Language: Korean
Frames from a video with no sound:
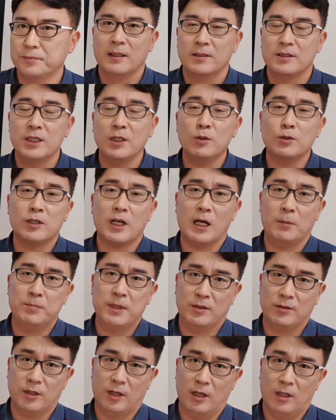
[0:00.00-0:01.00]
친구들
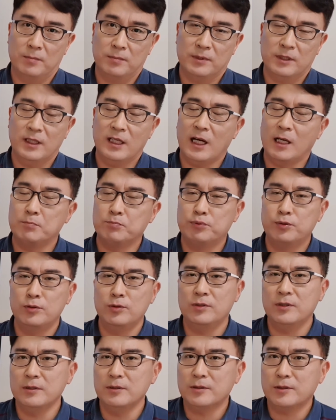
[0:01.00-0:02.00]
앞에서 네가
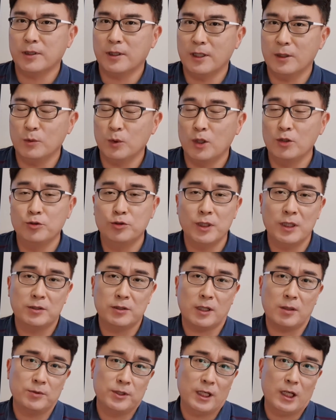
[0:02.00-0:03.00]
붉은 털
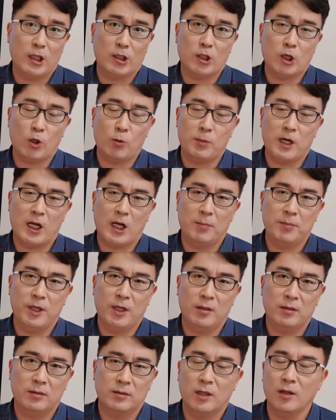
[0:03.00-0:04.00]
원숭이처럼 생겼다고
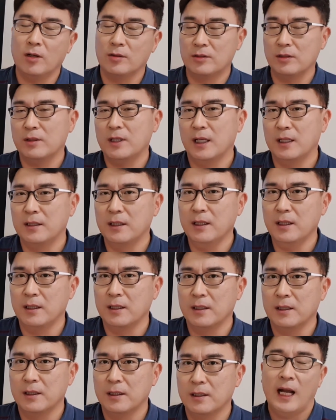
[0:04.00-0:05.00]
말하면 넌 어떻겠니?